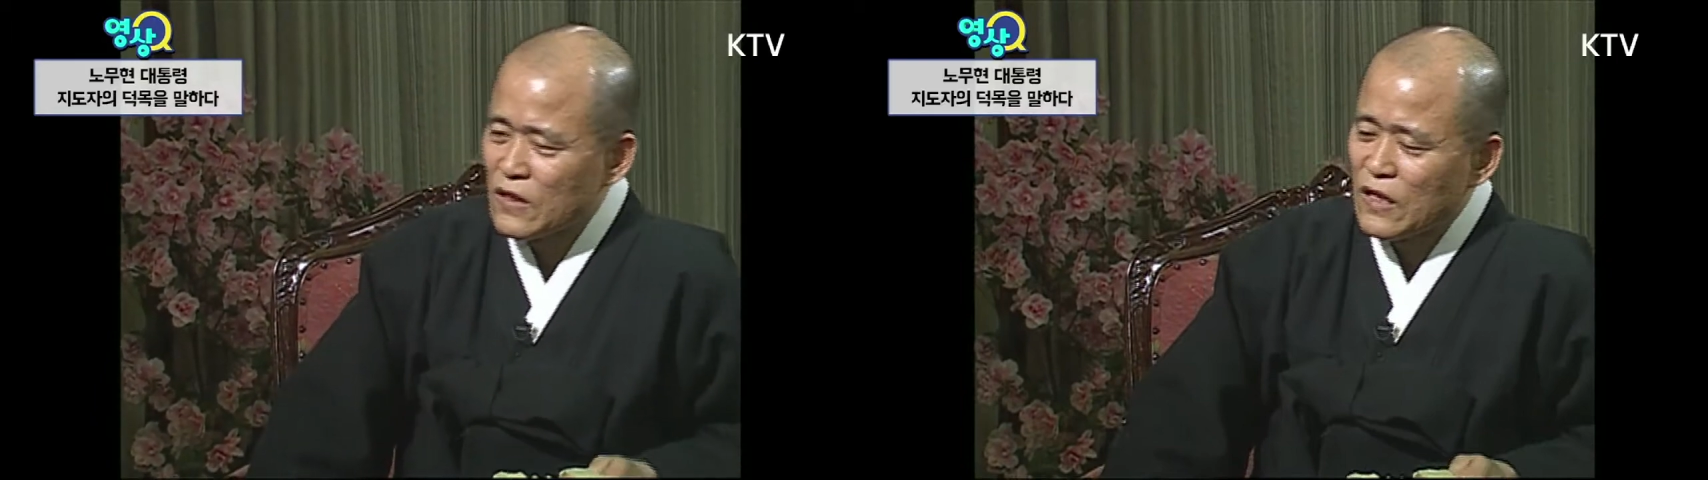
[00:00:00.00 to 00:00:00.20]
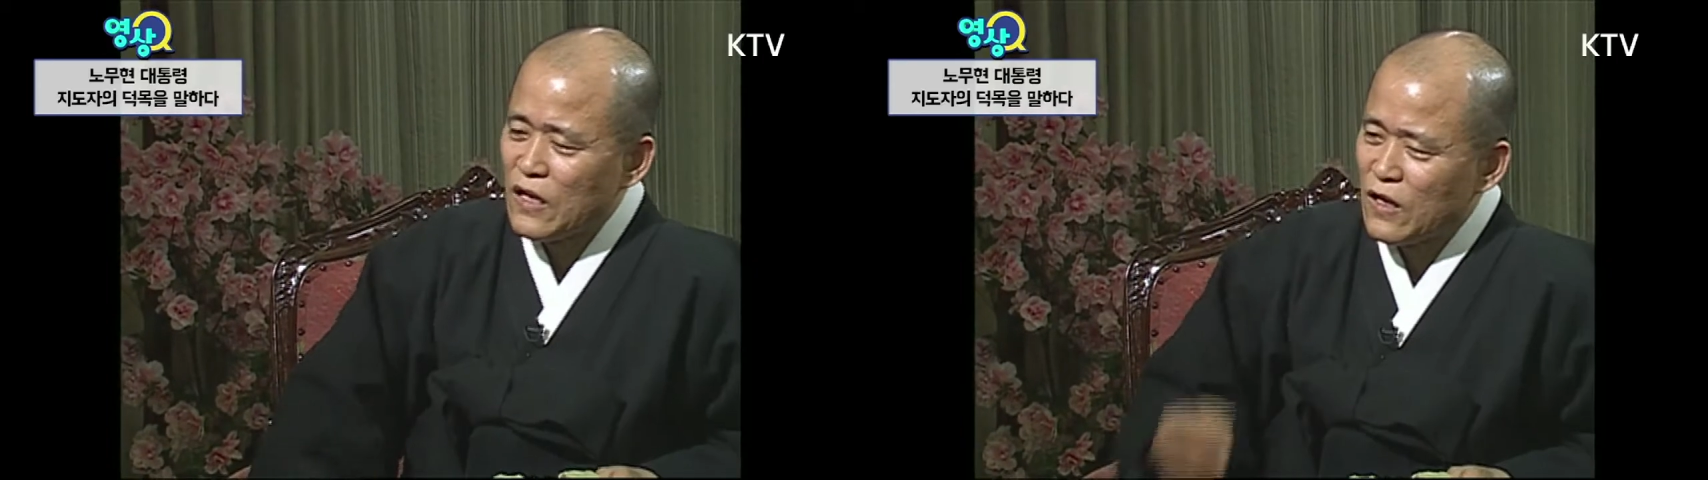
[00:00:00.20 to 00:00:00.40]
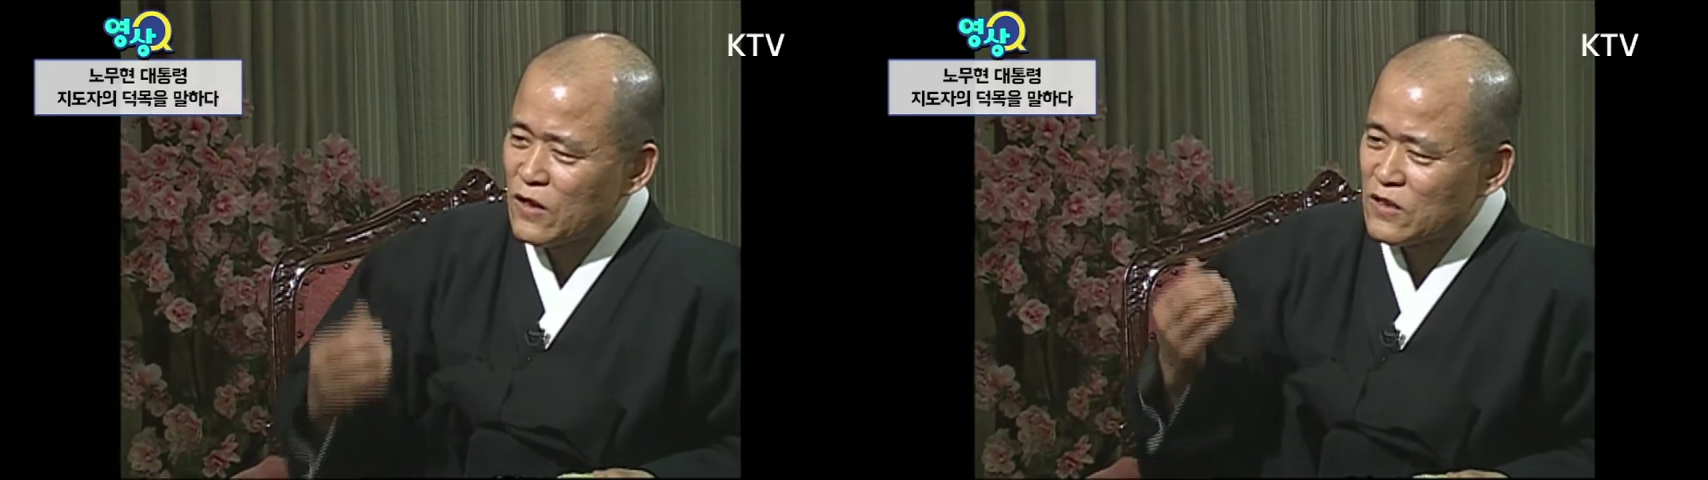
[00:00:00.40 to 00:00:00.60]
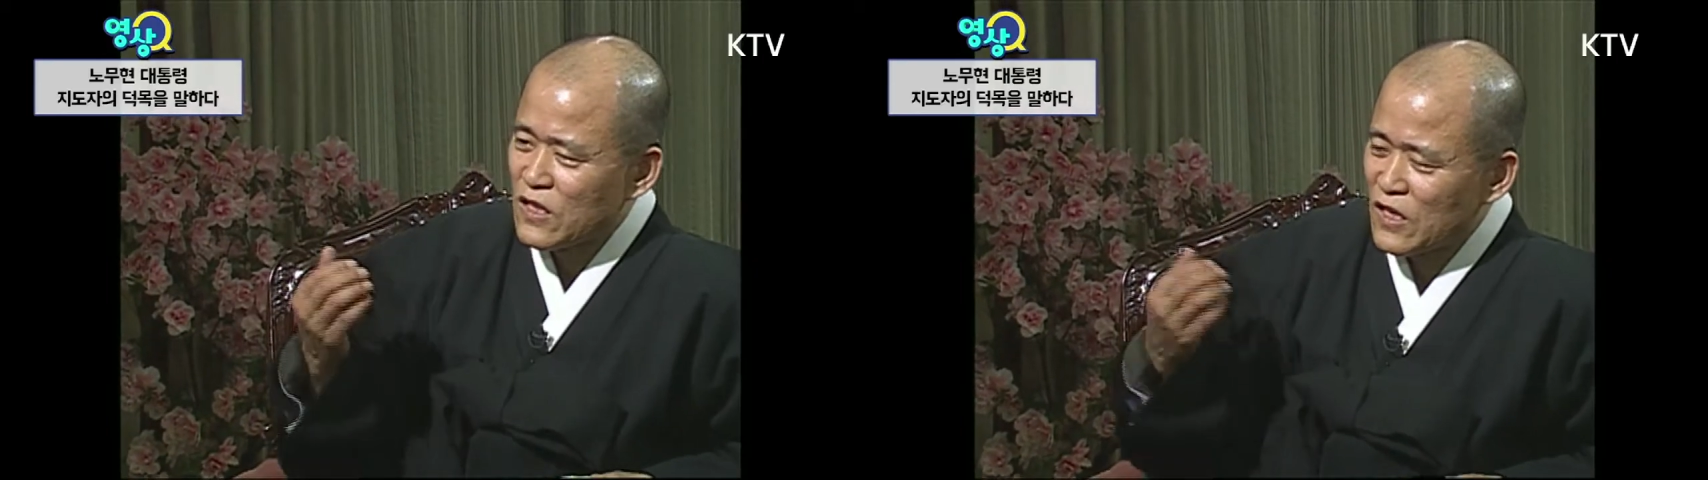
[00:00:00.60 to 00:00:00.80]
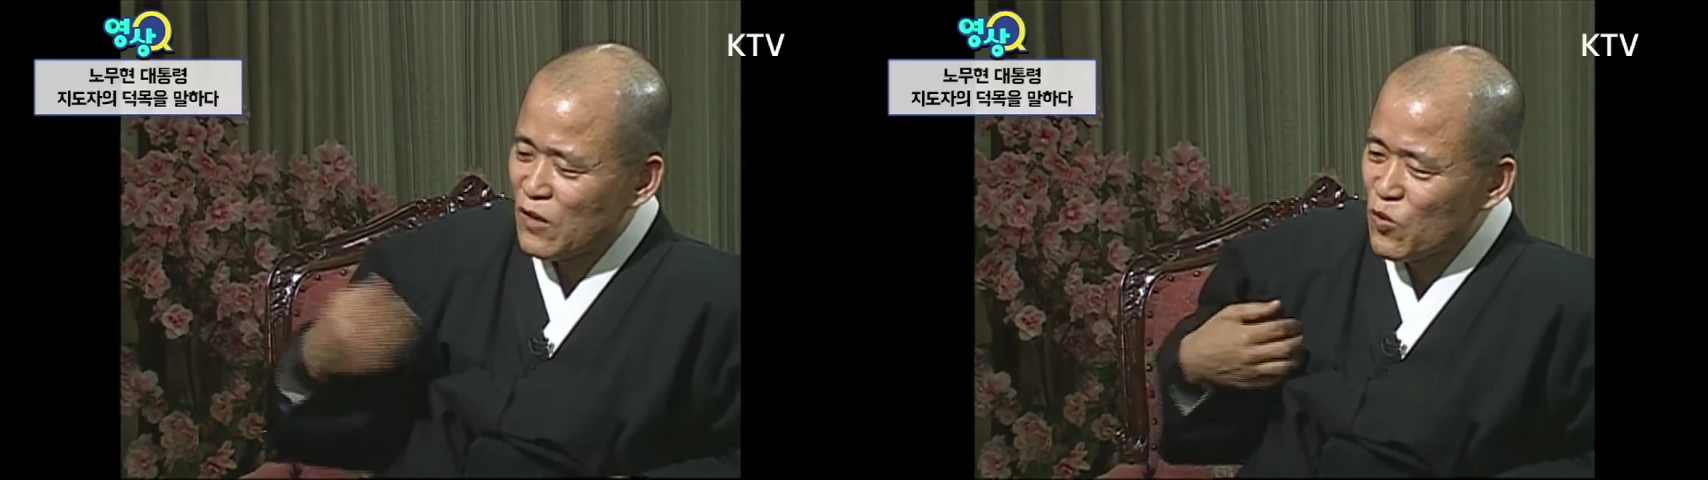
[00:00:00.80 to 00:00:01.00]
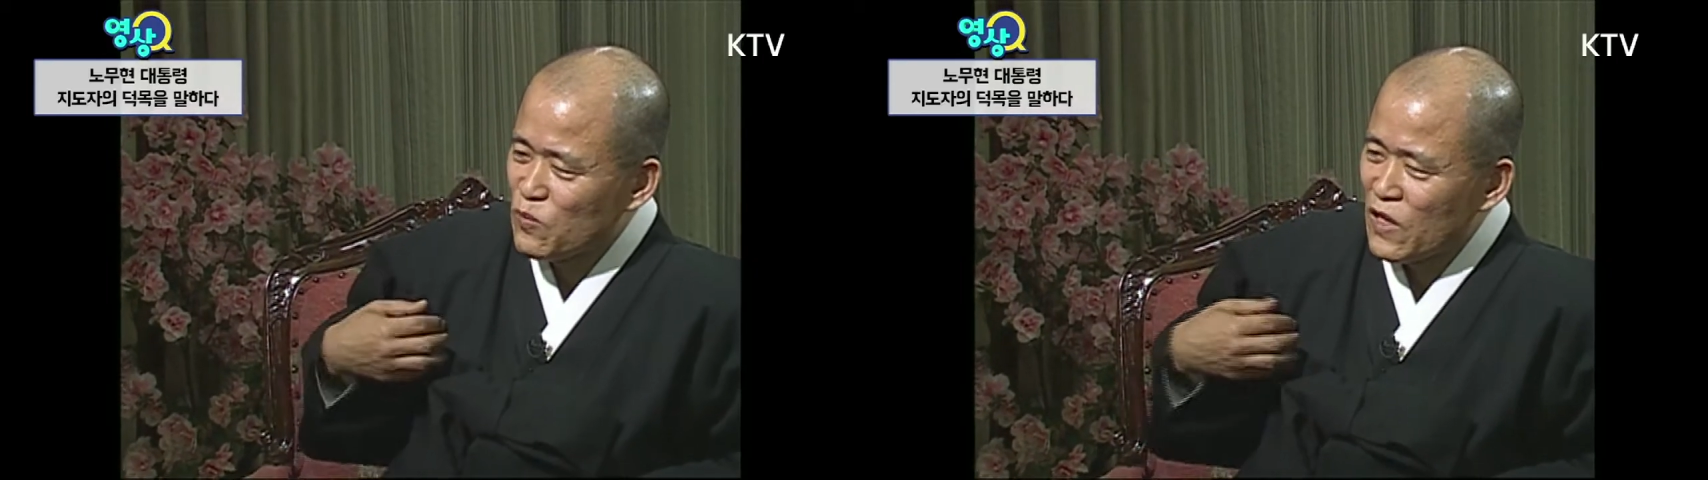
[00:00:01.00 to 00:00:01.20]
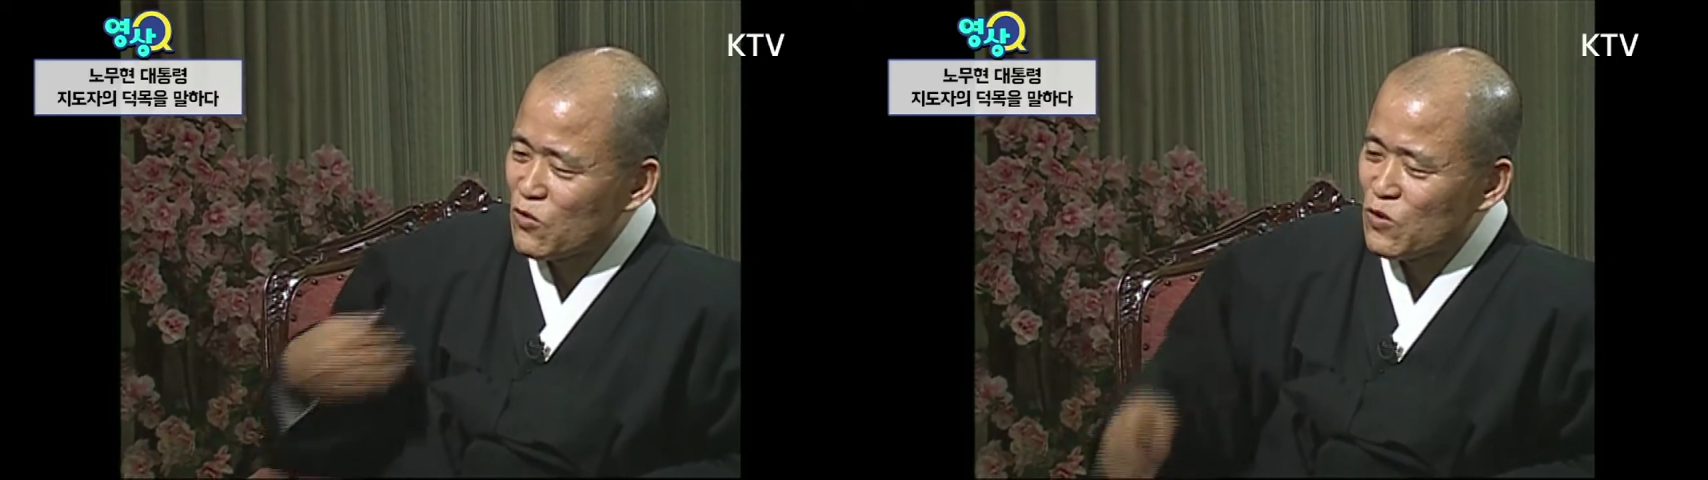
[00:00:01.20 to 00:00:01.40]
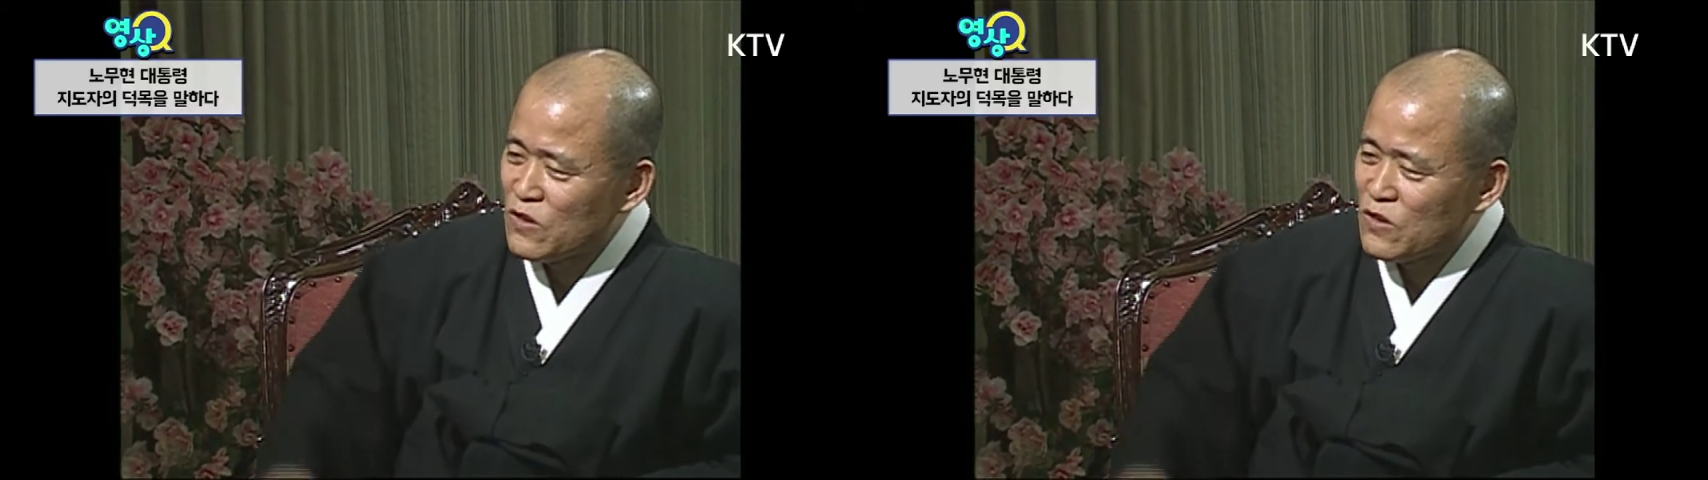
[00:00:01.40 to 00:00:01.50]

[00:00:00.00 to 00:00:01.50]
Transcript: 어, 제가 몸담고